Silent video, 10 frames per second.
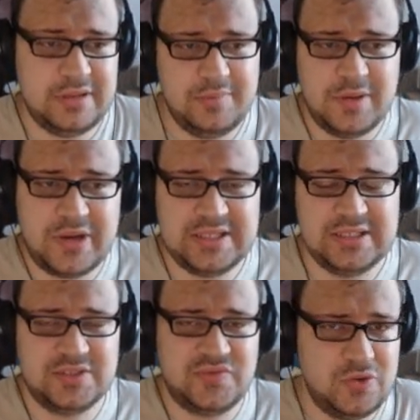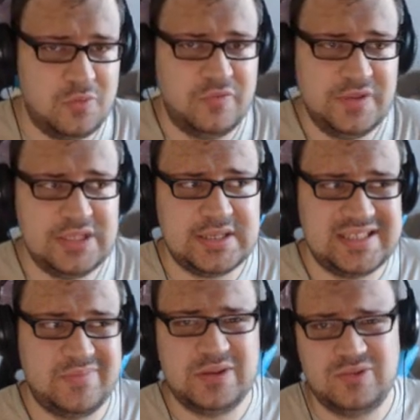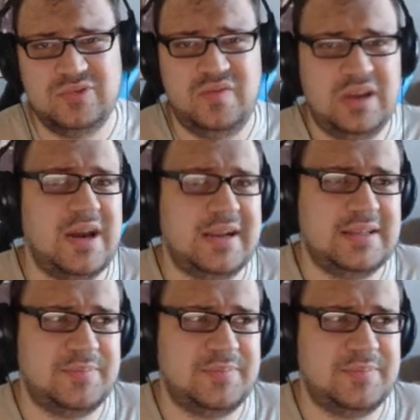и мне бы хотелось в нем увидеть хотя бы одну-две карты,